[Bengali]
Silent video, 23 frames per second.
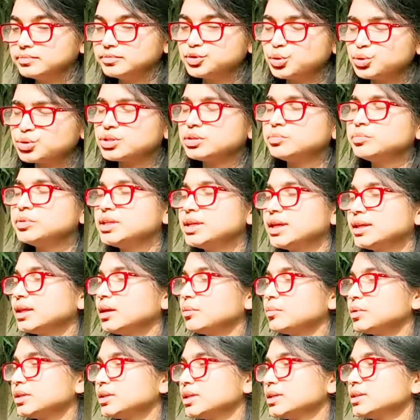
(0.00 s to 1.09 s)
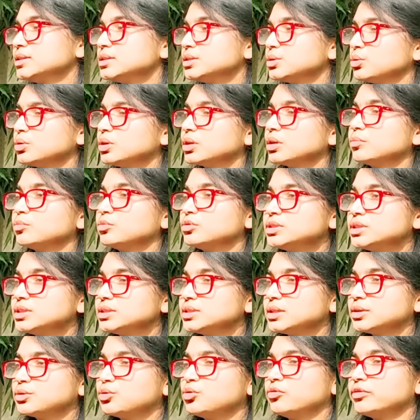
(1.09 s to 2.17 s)
সোশ্যাল মিডিয়াতে আবার দেখছি যে অনেকে বলছে
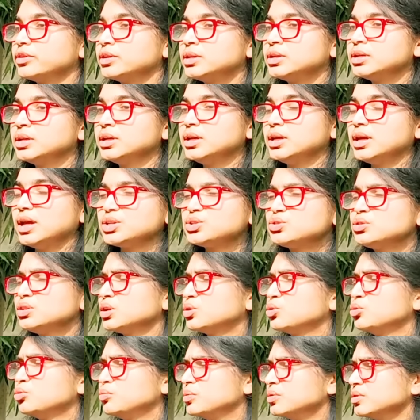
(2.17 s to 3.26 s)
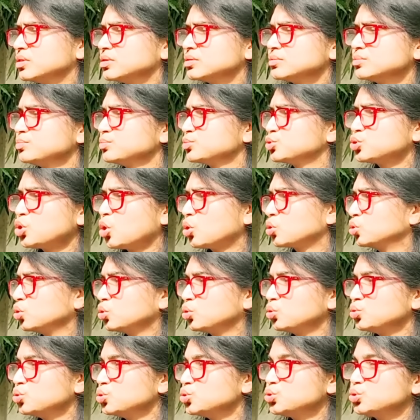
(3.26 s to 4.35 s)
যে কোভিড আসলে খুব শক্ত
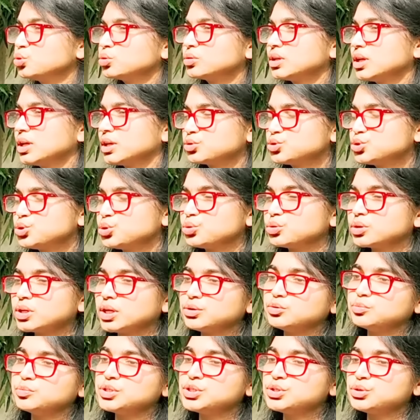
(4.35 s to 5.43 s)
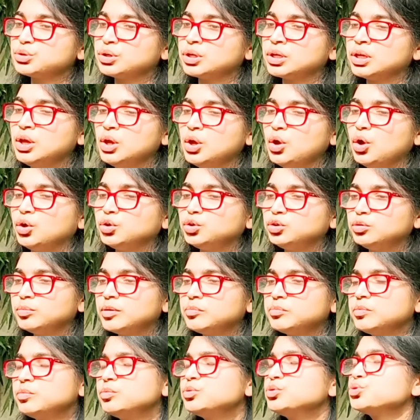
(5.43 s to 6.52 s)
কোনো অসুখ না ছোটোখাটো বিষয় অথবা
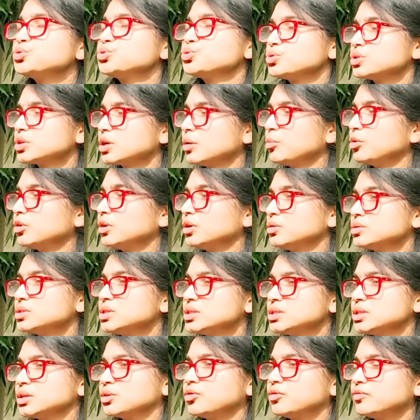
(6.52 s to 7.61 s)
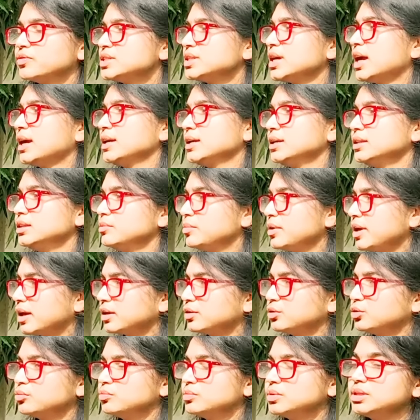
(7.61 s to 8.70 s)
বিভিন্ন টোটকা বলা হচ্ছে যে কোভিড ছাড়িয়ে দিবে
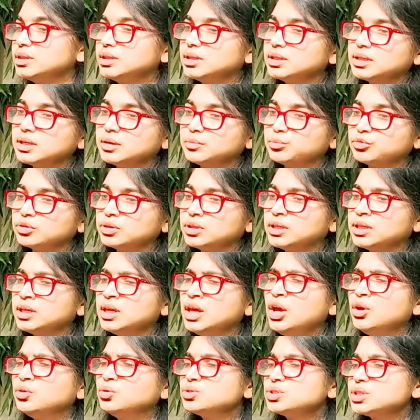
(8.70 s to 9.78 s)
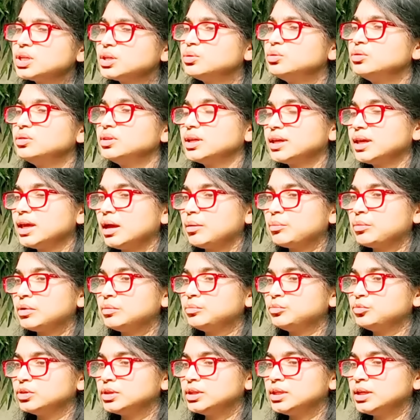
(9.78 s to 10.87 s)
একদম তিন দিনের মধ্যে তো সেগুলো দেখে আমার
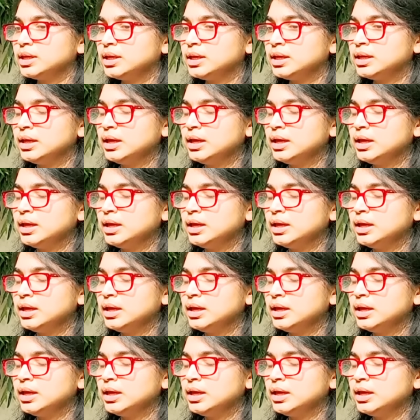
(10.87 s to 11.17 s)
মধ্যে